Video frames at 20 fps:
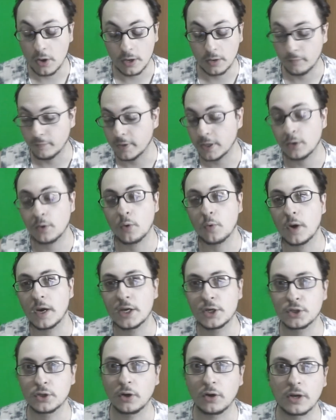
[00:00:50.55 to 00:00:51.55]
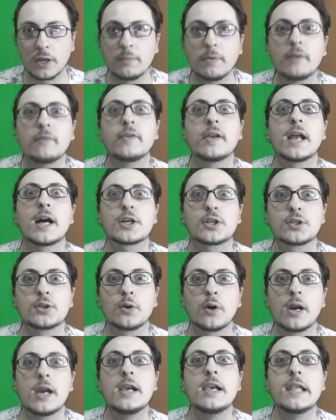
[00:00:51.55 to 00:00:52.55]
ora non vi dico quali giochi ma vi
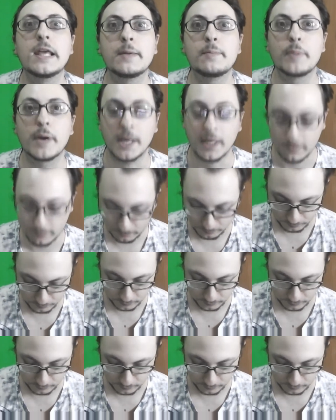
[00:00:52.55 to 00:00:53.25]
lascio l'ipe